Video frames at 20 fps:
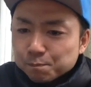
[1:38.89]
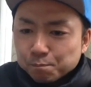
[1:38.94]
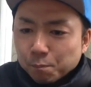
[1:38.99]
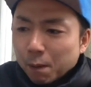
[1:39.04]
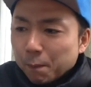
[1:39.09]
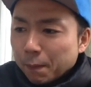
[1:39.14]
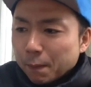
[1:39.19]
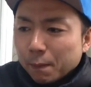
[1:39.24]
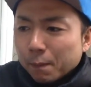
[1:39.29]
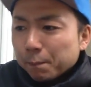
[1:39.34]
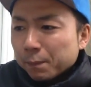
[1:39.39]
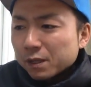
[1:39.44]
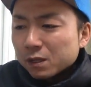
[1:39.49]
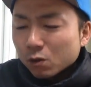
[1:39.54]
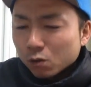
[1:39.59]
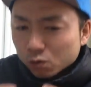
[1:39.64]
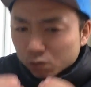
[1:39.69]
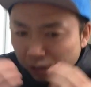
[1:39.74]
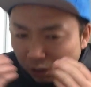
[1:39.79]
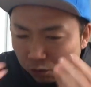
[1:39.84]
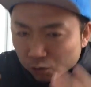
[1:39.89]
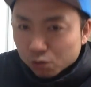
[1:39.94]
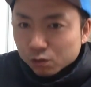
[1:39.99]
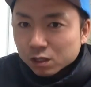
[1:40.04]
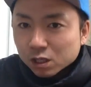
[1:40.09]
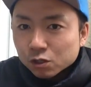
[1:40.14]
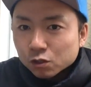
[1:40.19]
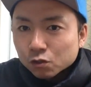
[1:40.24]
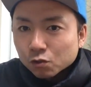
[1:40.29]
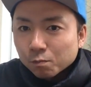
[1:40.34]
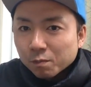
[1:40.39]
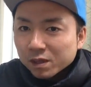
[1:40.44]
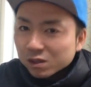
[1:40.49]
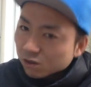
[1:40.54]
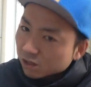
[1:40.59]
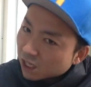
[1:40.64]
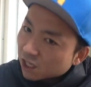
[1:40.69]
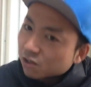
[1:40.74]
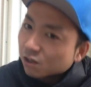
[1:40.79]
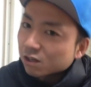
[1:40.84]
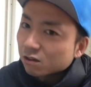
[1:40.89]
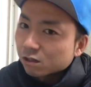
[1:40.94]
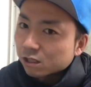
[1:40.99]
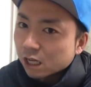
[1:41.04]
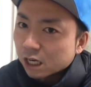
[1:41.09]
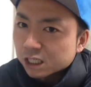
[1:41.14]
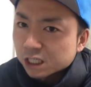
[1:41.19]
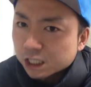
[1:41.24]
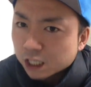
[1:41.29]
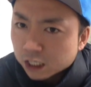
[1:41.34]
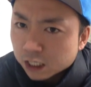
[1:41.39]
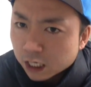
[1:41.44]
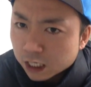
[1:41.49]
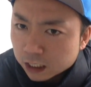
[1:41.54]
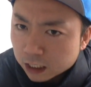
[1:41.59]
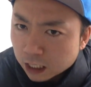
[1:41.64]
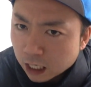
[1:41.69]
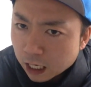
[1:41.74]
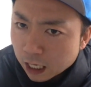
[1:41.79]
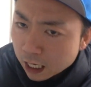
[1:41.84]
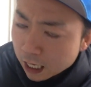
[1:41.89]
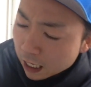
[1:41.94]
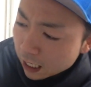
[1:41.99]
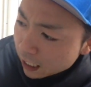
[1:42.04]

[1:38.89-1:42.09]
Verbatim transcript: パッパパッパいろんなこと言ってちょっと面倒くさい人がいるって話したじゃないですか